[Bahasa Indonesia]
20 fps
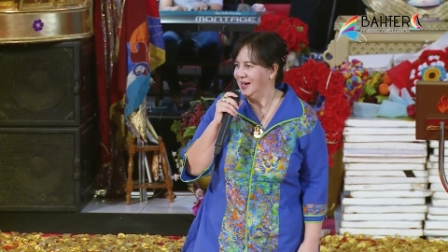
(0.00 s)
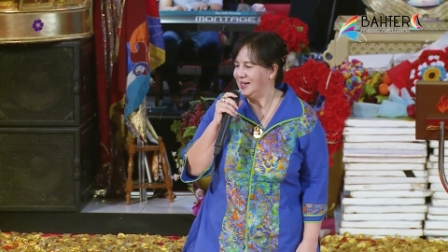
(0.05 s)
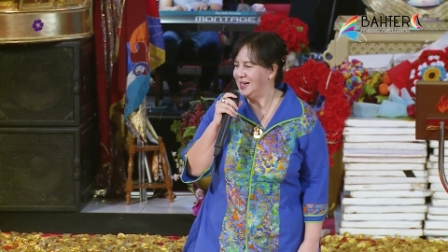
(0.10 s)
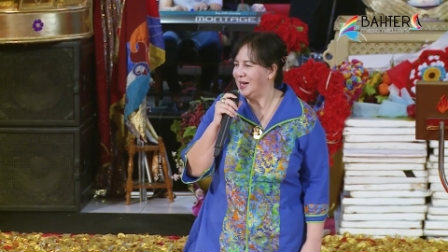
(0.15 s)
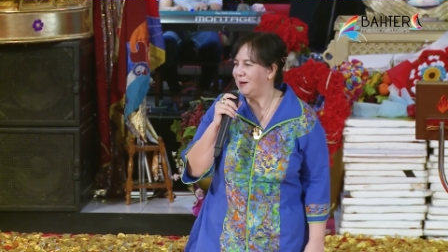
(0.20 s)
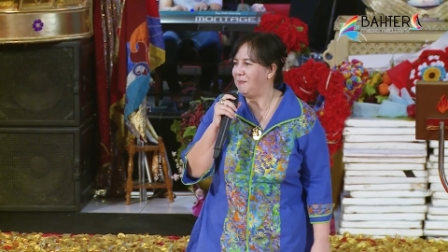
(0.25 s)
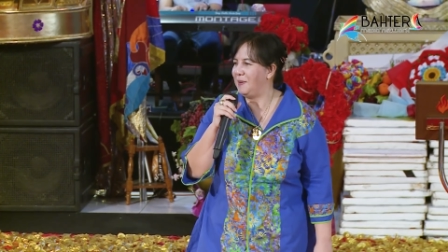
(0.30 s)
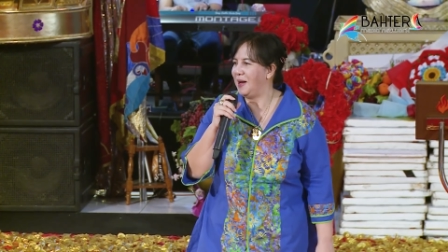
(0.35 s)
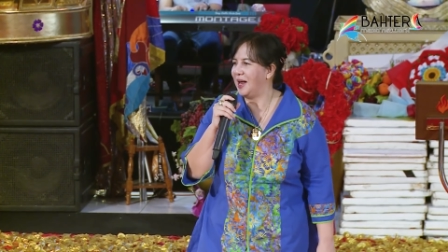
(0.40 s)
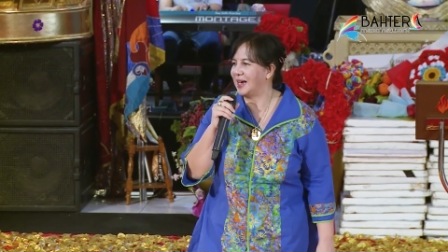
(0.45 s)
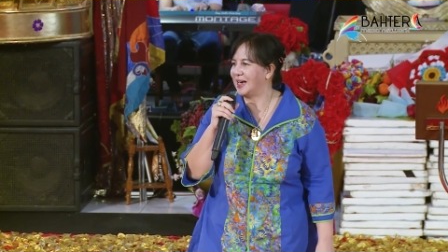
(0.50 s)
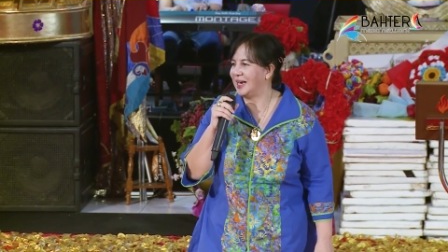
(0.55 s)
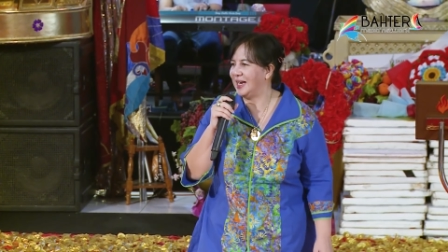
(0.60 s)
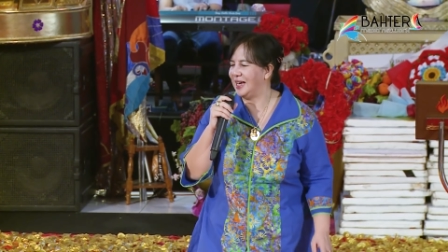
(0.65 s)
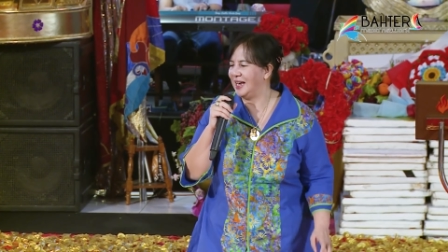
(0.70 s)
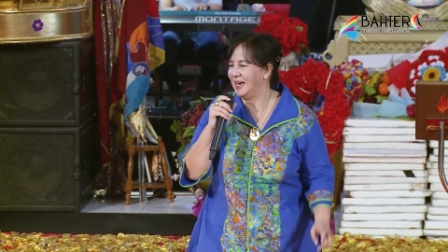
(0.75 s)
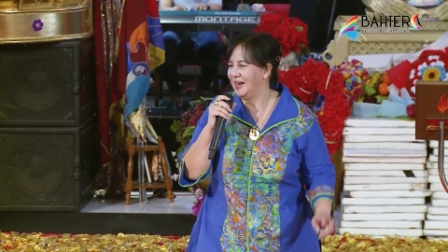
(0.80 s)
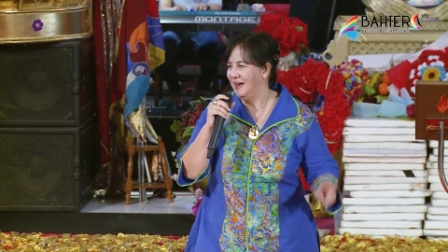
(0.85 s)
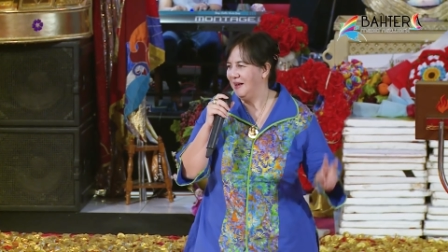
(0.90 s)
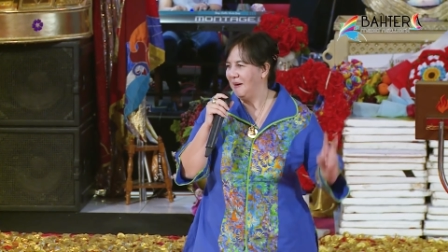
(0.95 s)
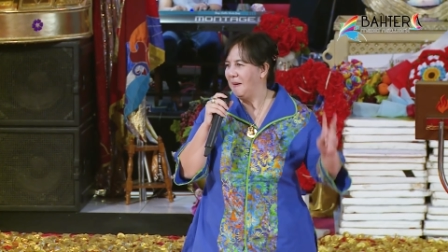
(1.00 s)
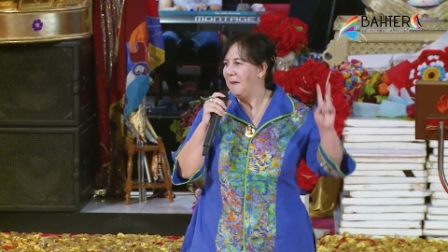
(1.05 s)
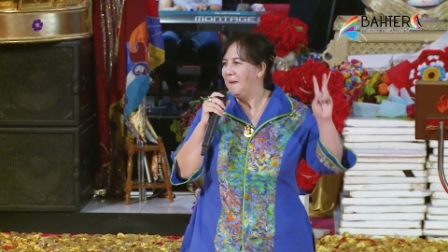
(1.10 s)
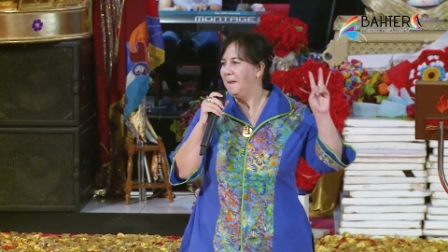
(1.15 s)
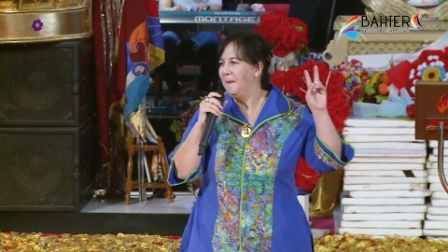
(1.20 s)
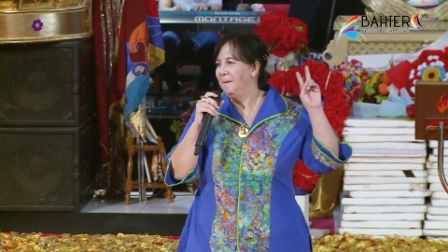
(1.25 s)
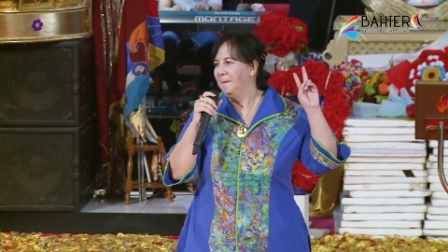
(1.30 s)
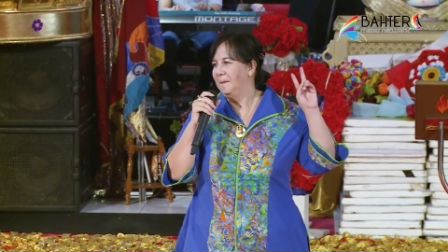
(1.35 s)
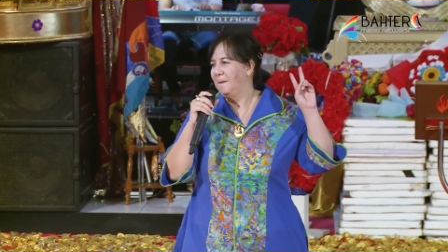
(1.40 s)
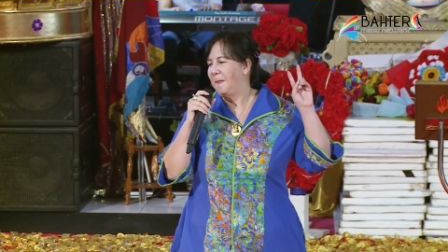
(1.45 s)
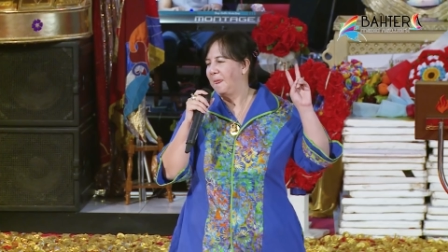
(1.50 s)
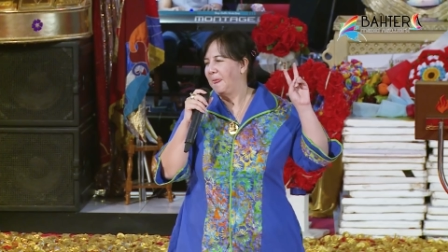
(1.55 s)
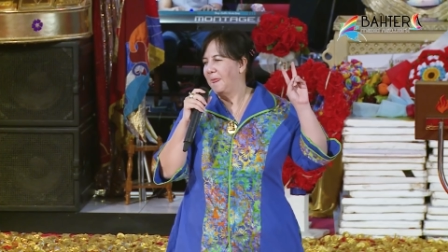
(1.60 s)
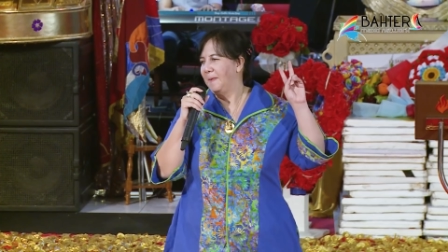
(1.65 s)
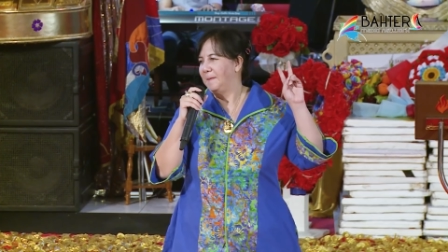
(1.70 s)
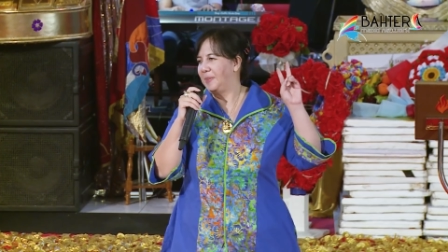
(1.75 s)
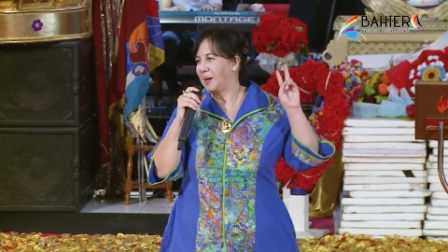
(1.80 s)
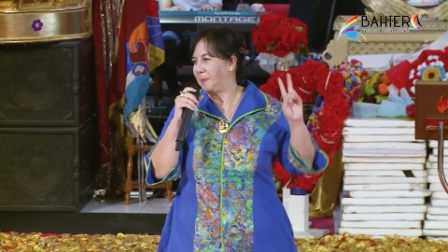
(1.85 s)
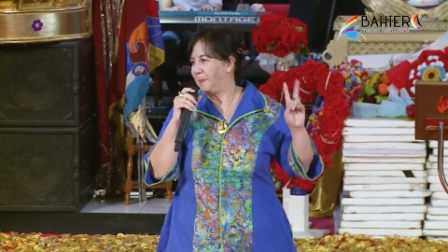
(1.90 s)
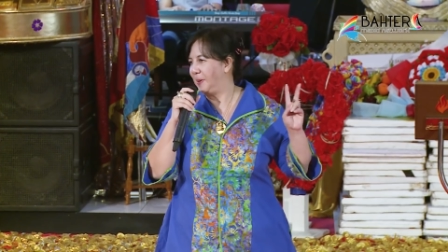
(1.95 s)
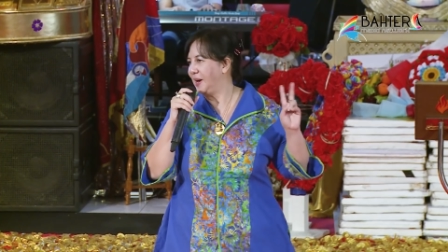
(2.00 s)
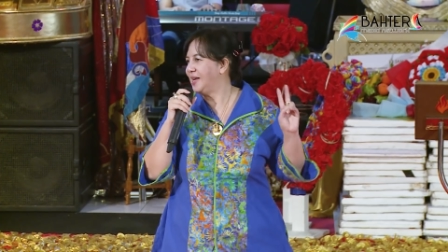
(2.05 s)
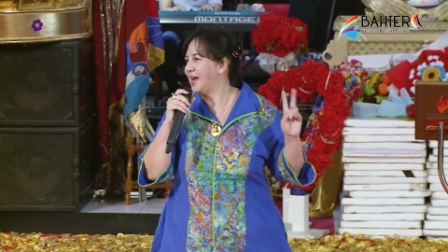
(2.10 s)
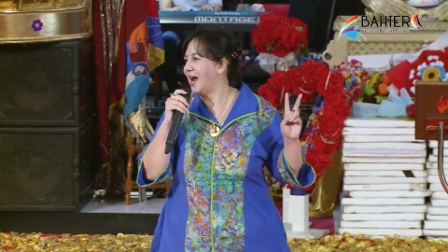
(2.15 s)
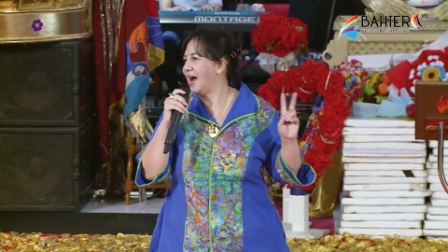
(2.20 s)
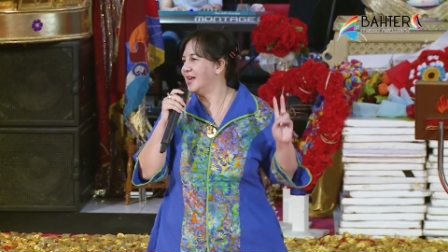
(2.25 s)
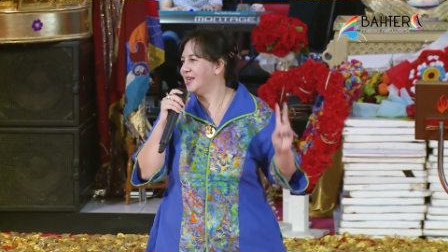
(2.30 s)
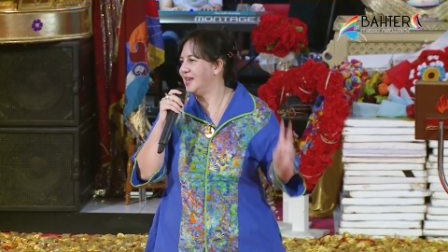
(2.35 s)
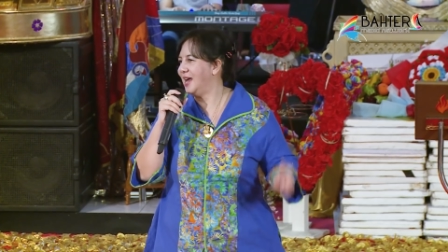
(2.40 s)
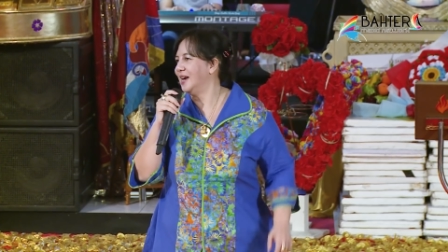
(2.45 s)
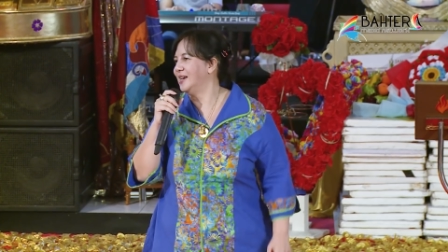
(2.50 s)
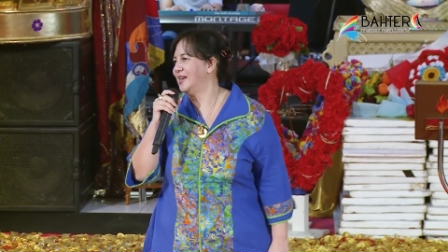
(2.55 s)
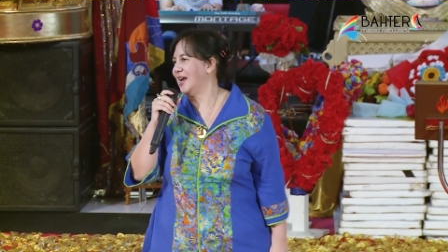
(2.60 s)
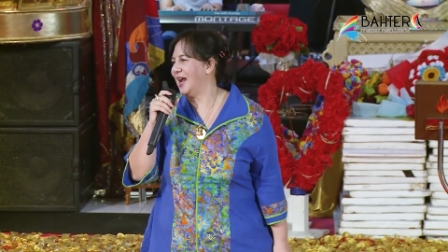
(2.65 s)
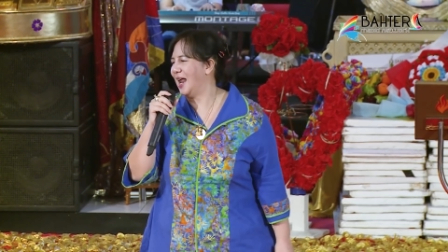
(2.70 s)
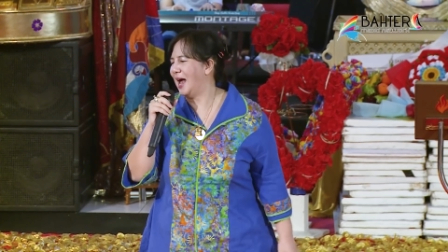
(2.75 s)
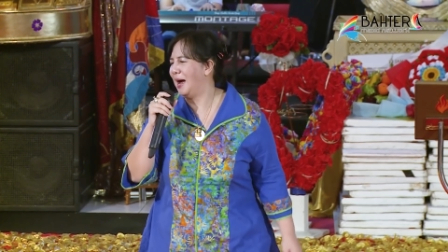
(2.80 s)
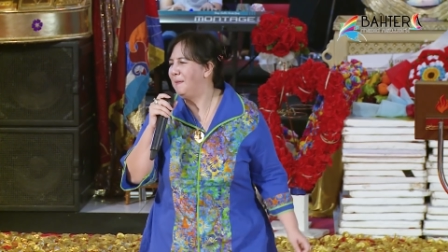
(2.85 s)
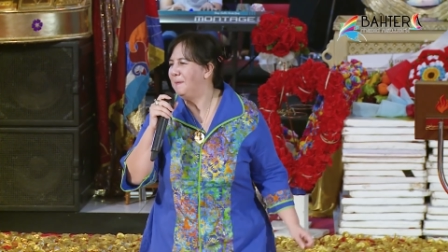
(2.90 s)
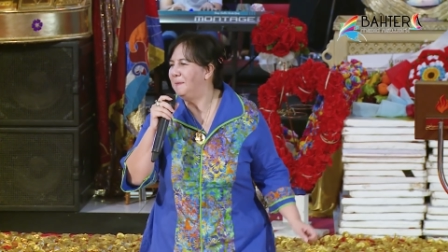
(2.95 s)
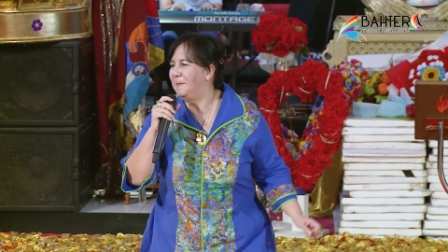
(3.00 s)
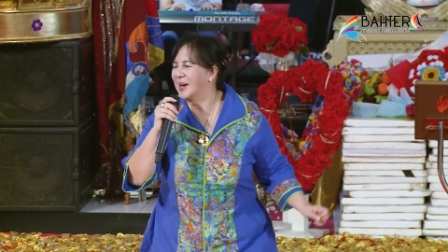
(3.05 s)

Dia bilang gini, perbedaannya adalah